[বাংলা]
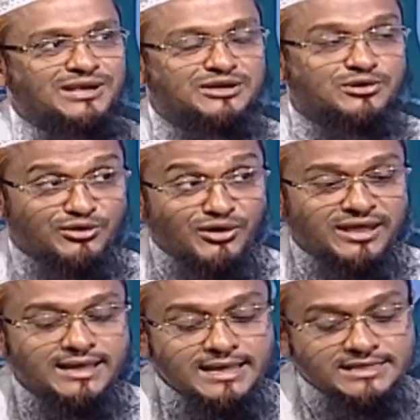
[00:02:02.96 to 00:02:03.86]
কল্যাণকর
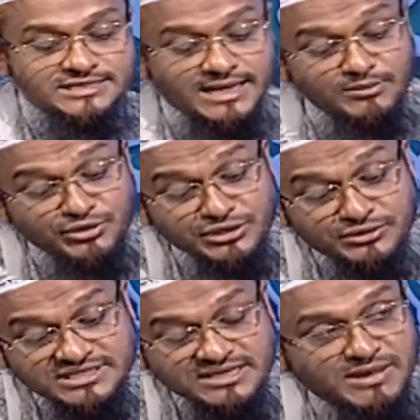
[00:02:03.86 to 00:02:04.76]
নয় যারা মনে
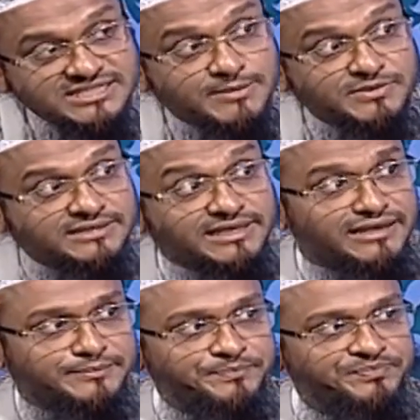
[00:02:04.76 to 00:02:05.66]
করছে মাঝহাবটা দিন